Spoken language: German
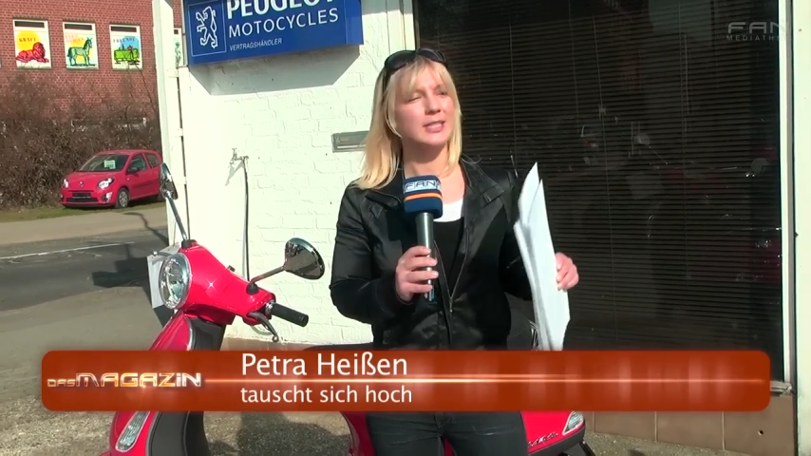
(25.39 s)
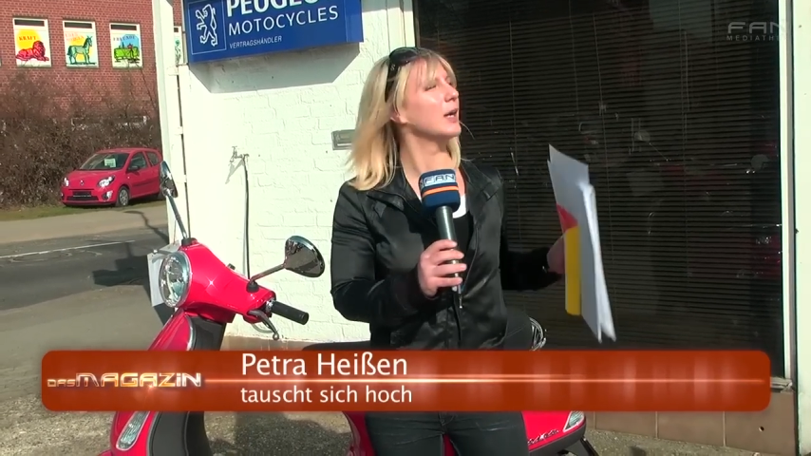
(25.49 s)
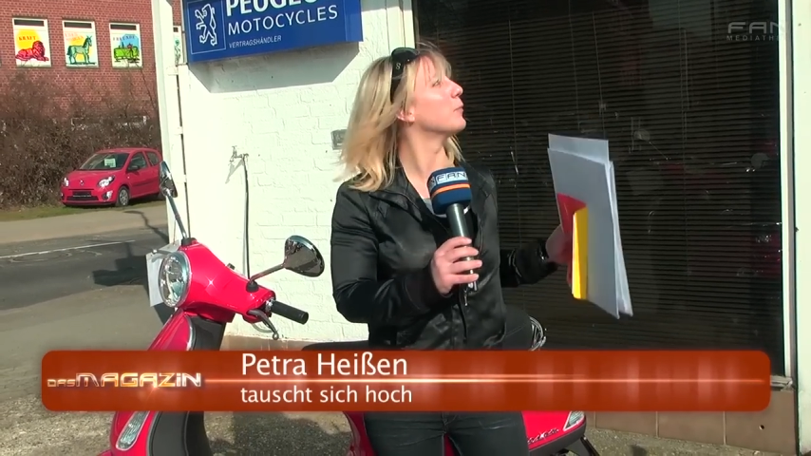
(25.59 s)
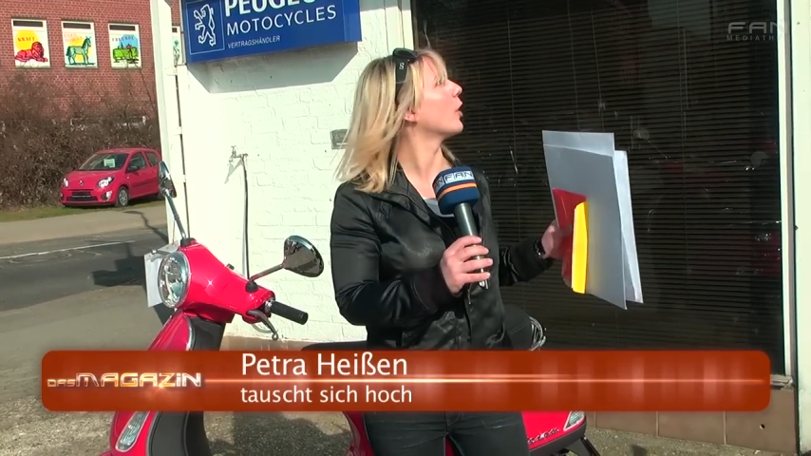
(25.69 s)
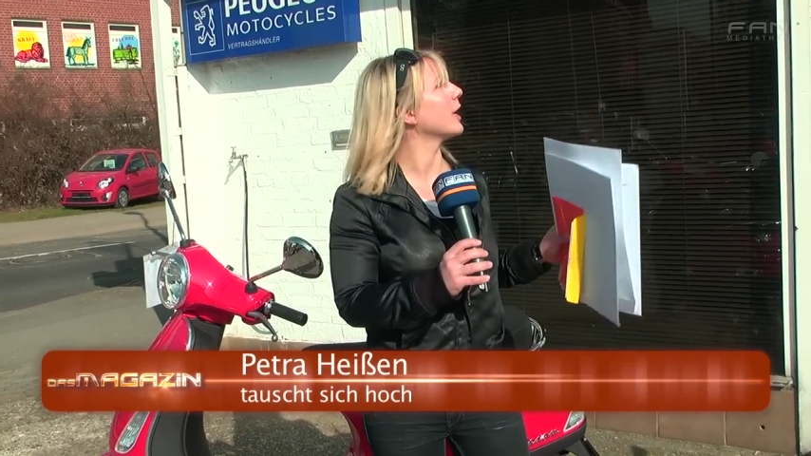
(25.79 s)

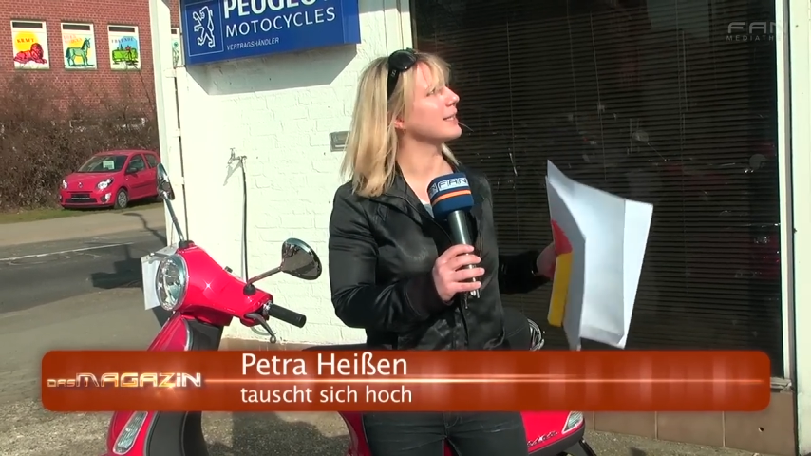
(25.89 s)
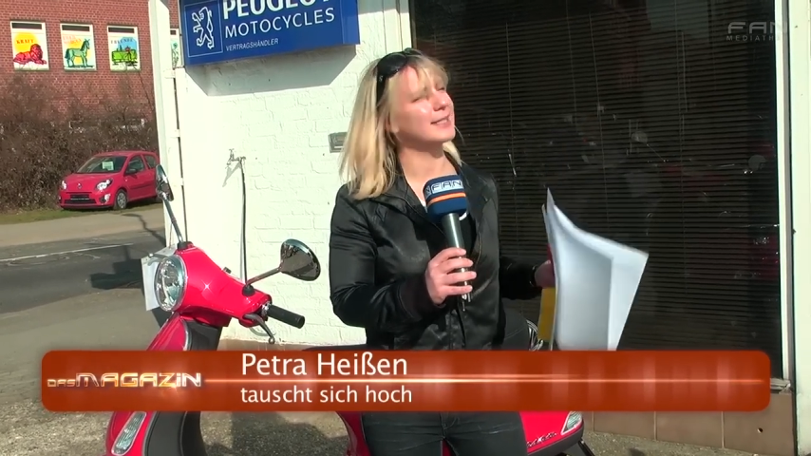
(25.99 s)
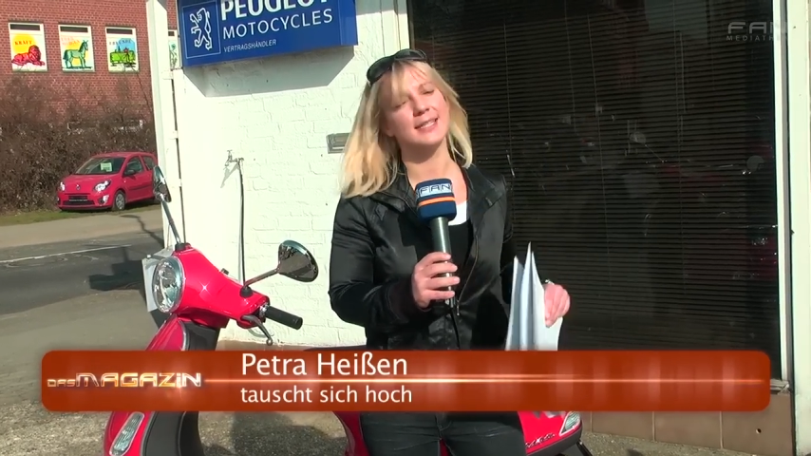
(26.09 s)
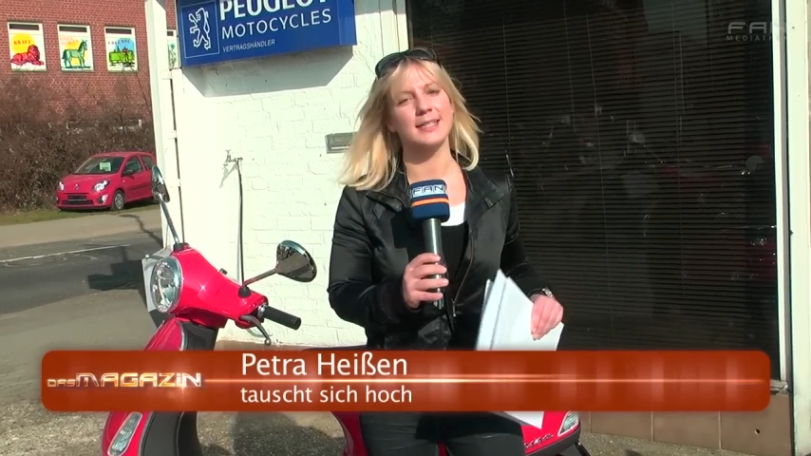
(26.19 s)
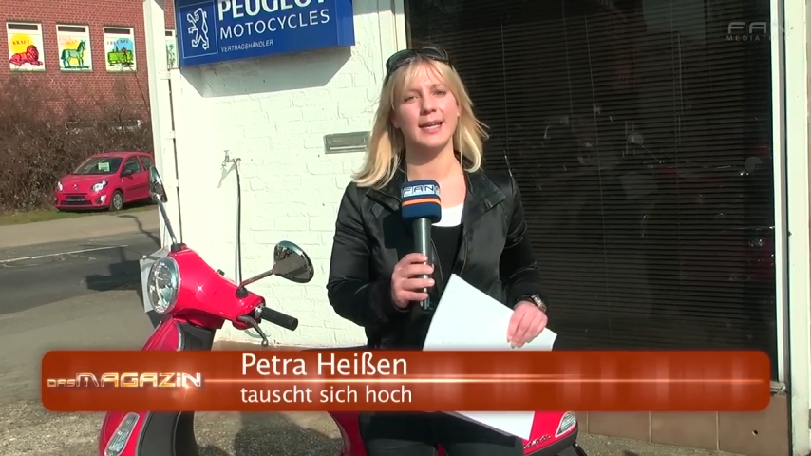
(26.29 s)
hier im
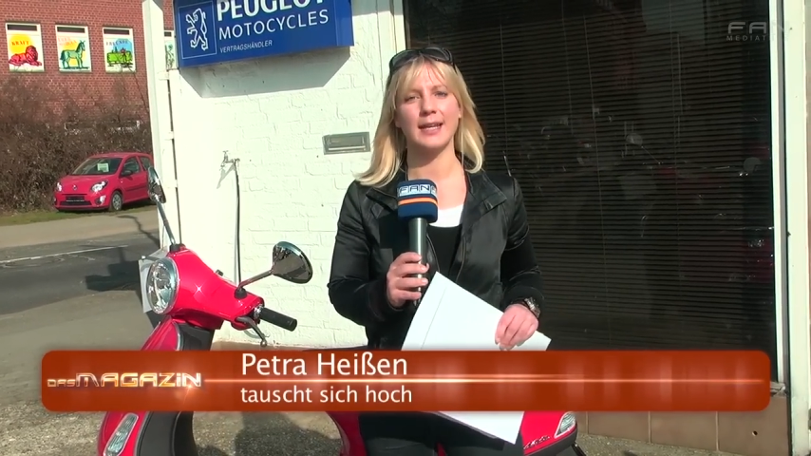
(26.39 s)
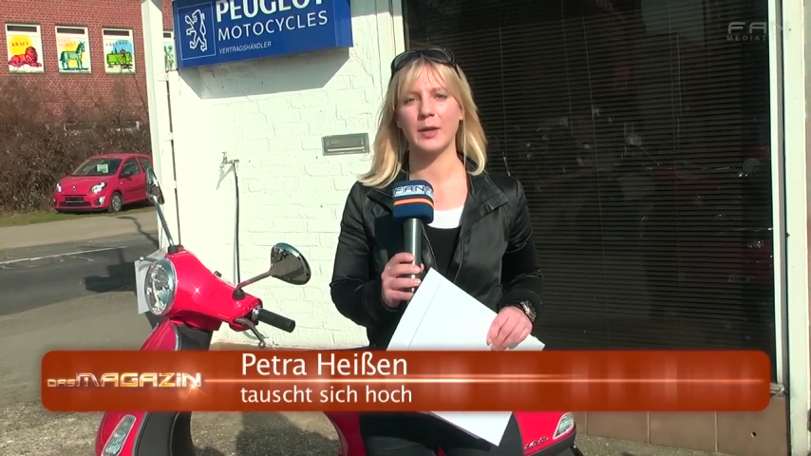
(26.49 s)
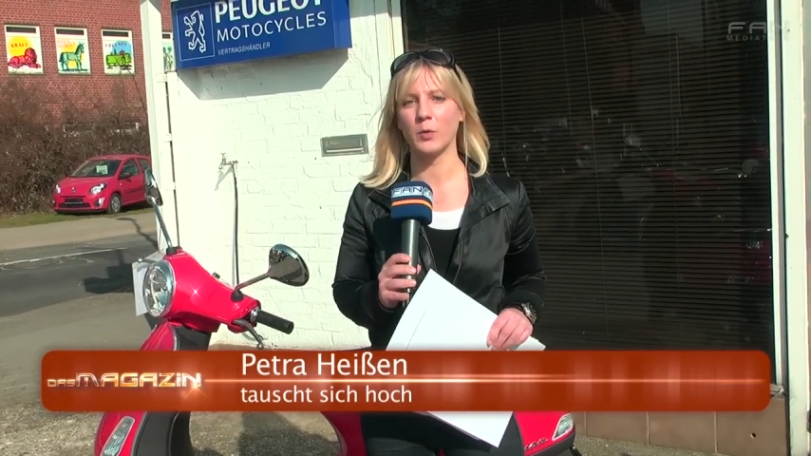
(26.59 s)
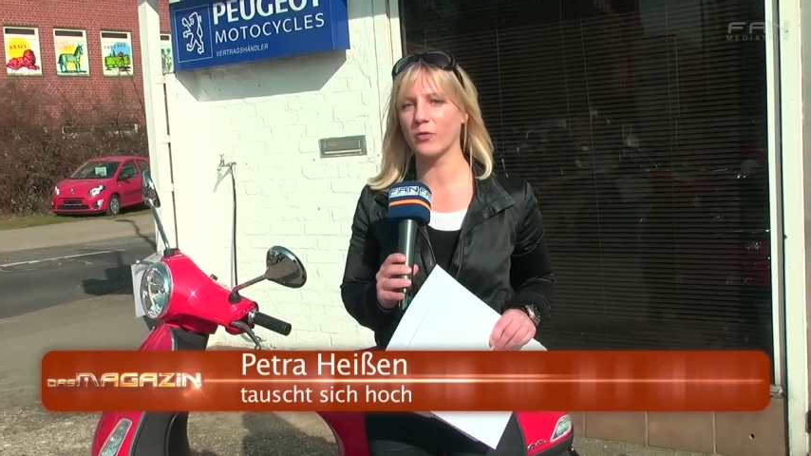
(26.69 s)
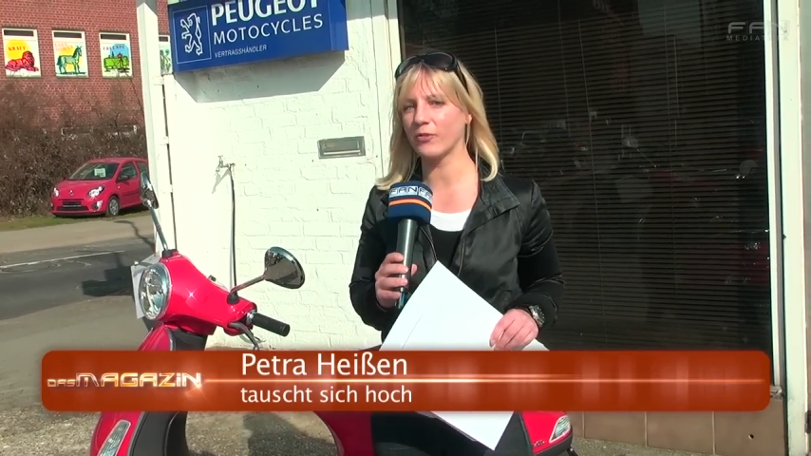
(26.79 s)
Rollercenter in
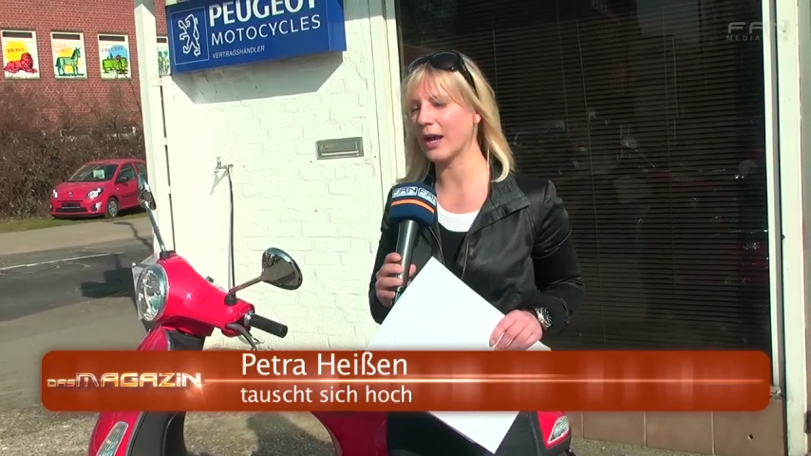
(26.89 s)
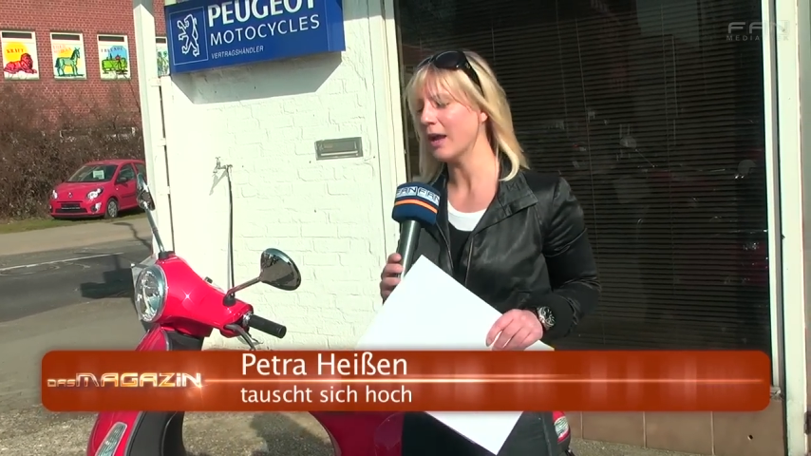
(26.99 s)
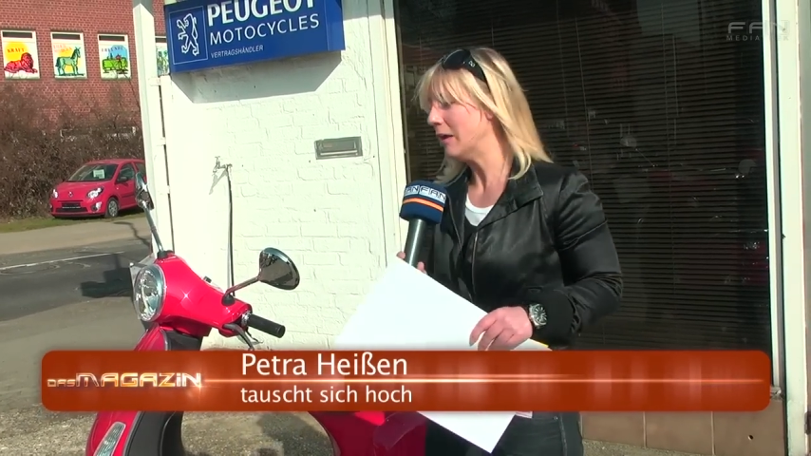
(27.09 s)
Hannover.